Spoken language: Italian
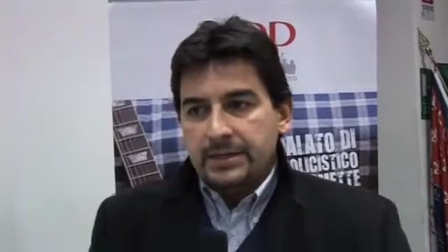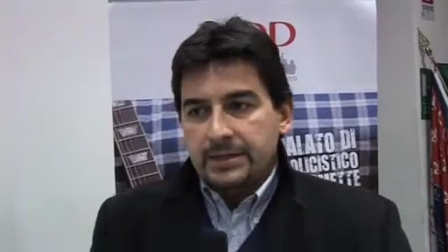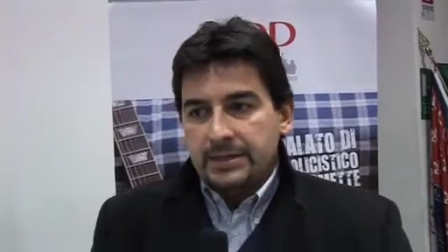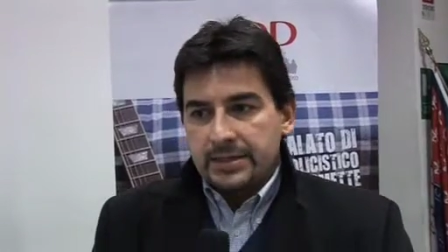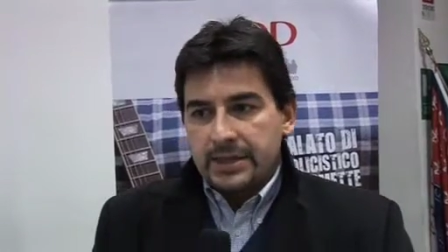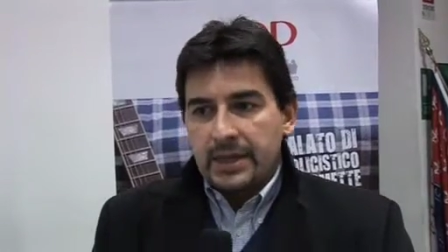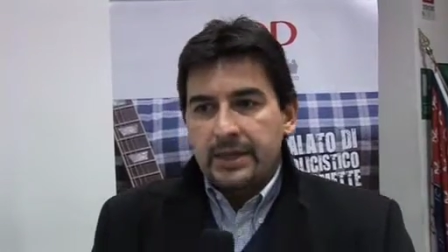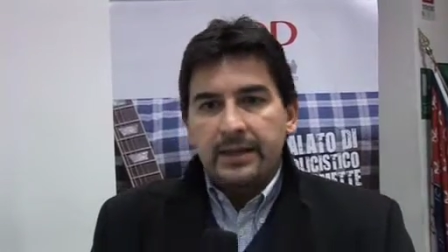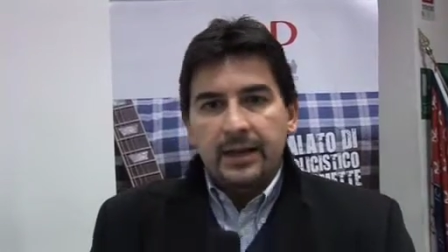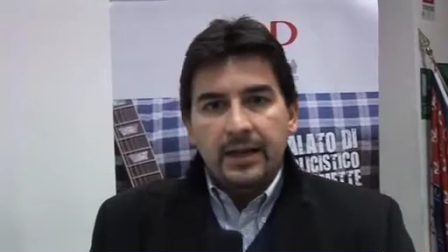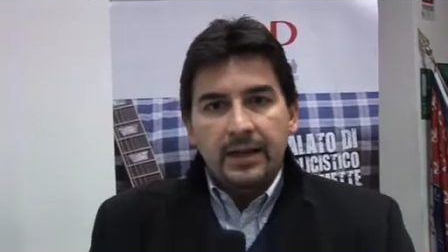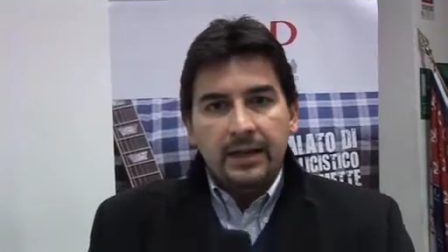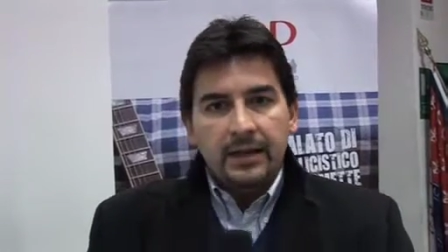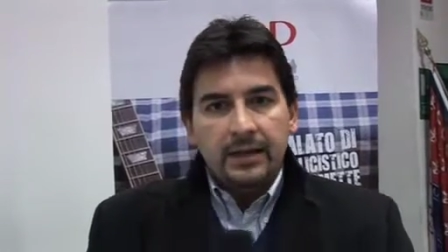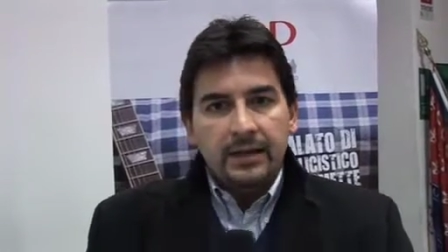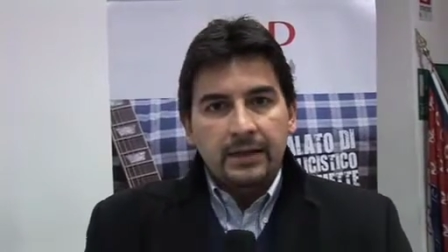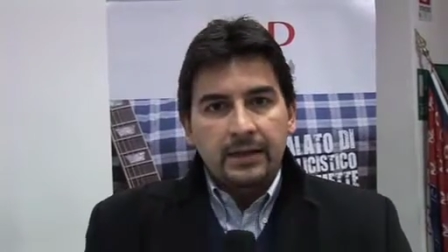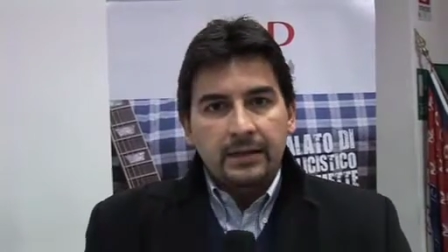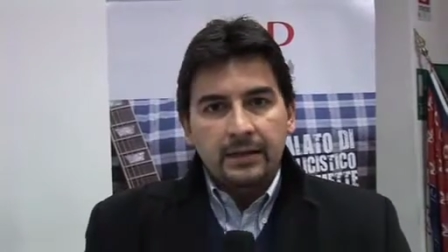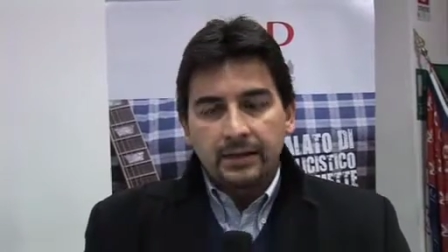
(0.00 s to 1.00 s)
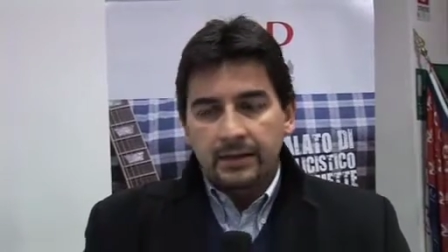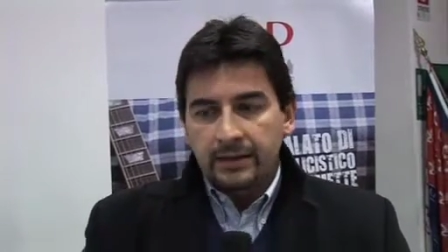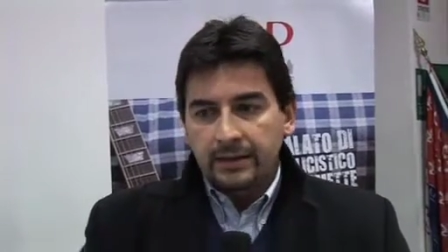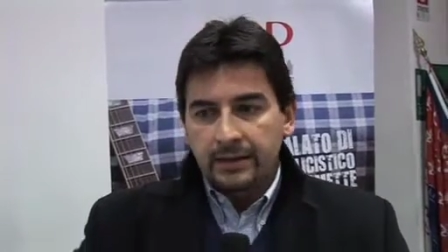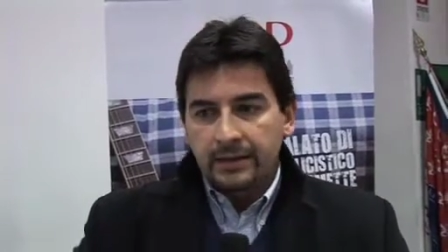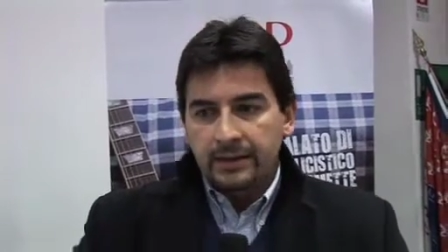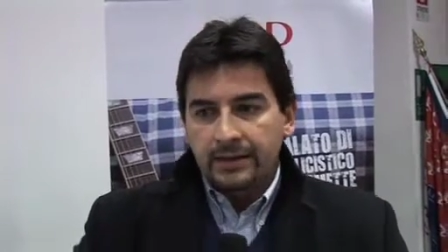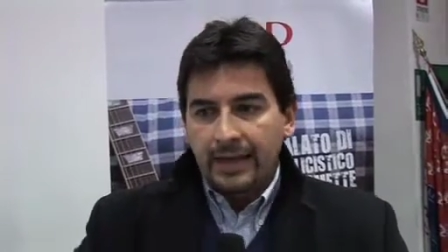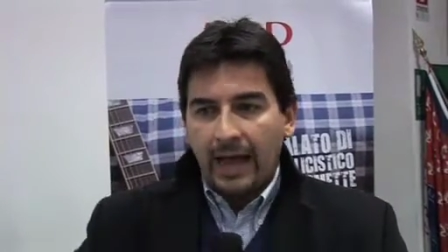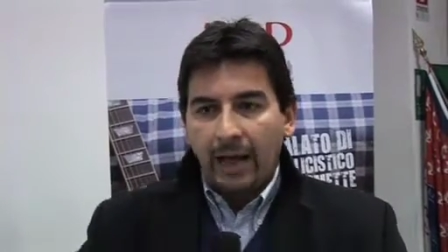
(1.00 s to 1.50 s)
sia
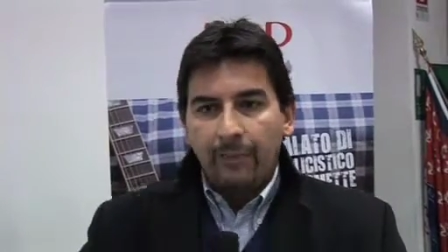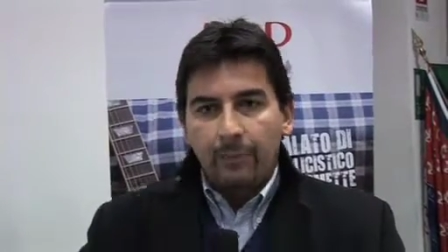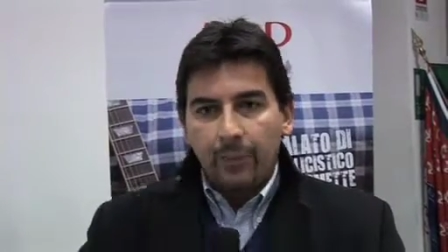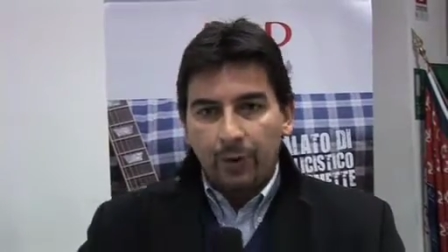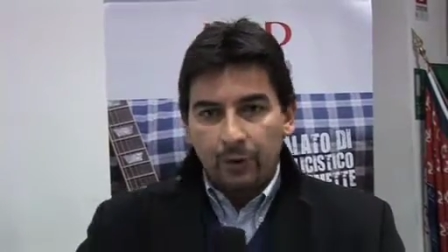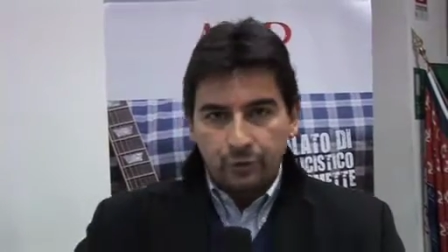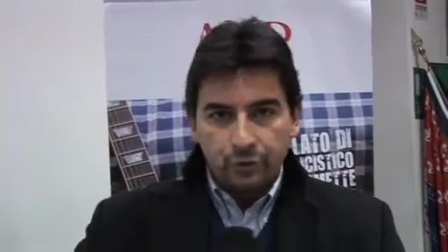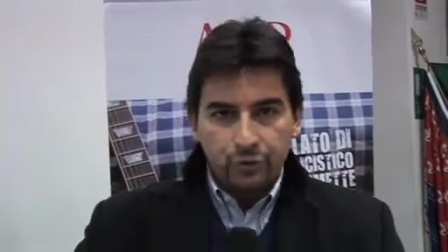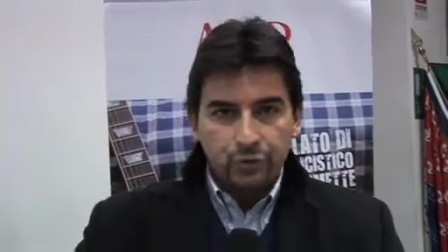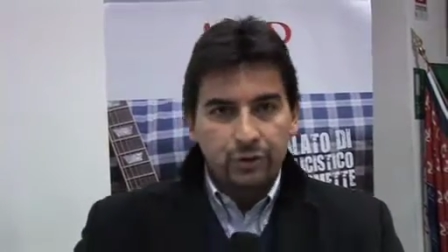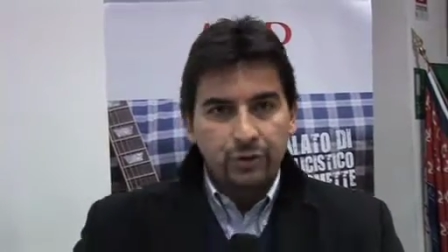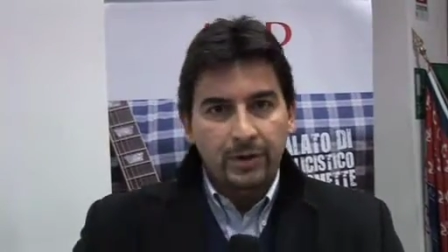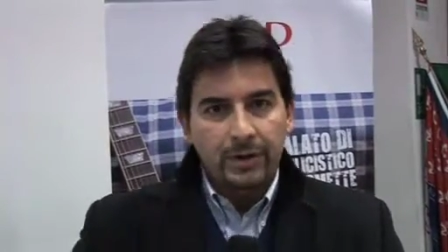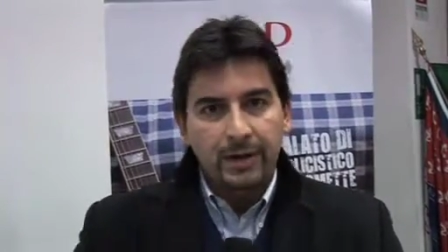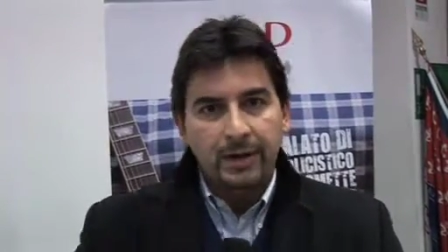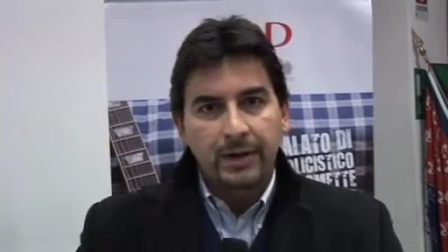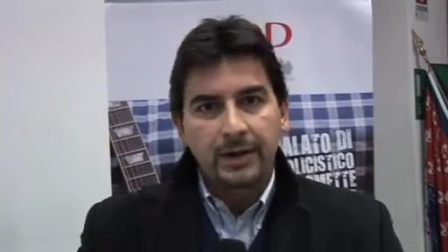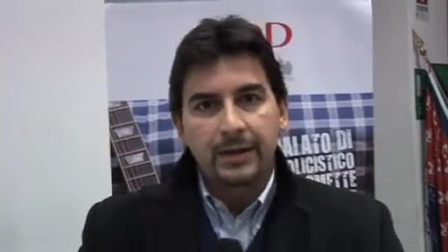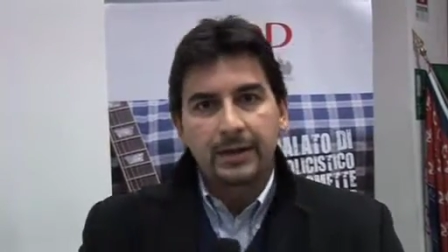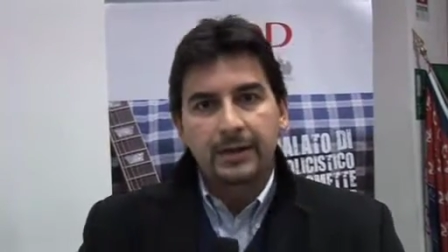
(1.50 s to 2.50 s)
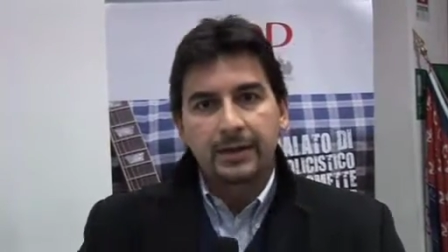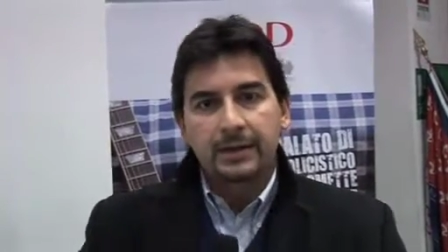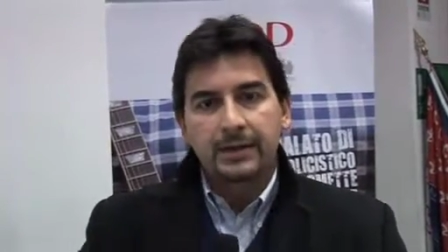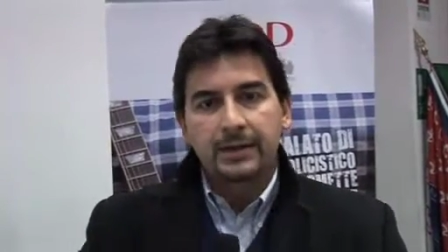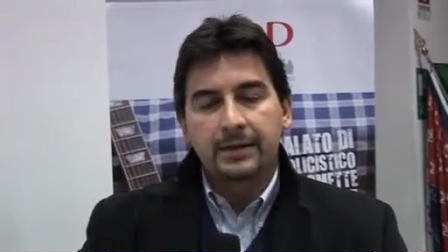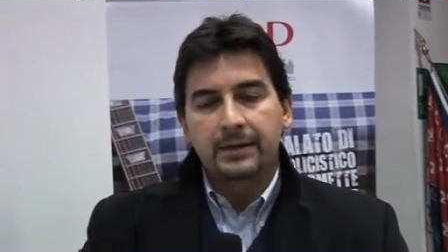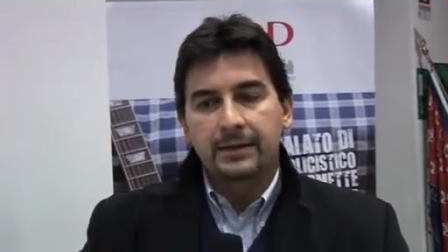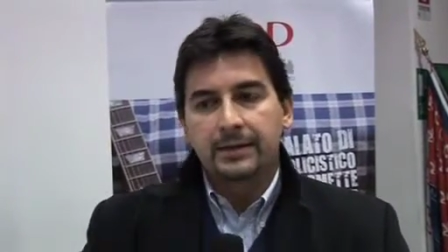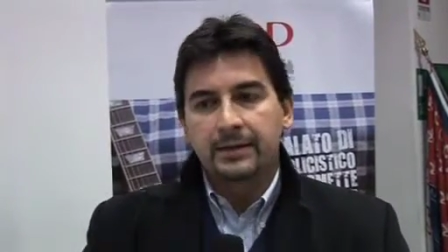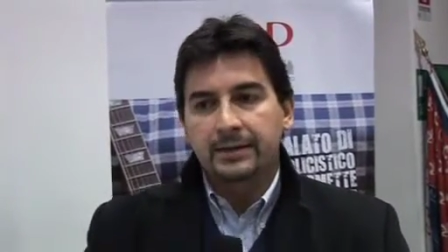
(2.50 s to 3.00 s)
dall'approccio eh,
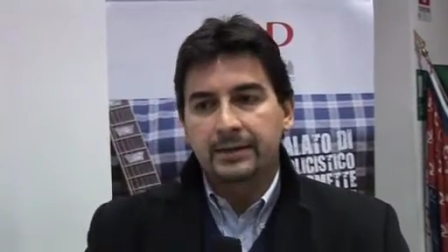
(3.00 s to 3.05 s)
eh,